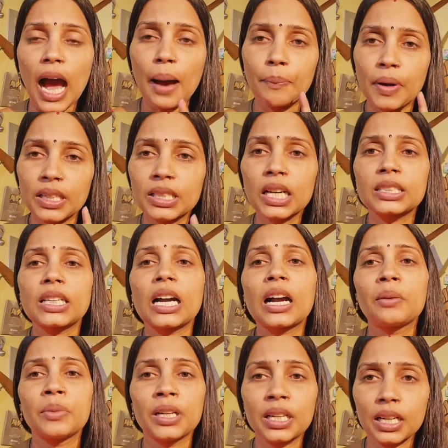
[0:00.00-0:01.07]
आपका जैसा
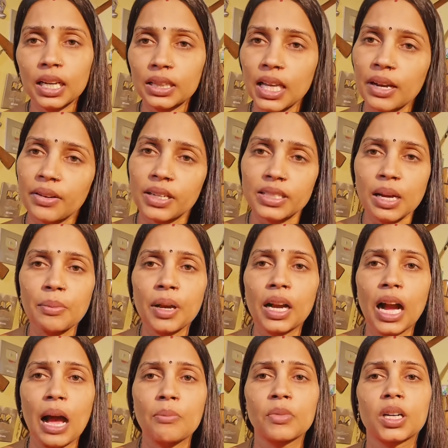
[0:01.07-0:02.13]
कमेंट रहता है वैसा मैं
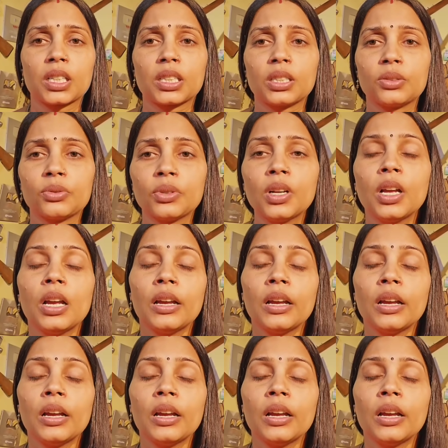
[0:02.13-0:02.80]
काम करती हूँ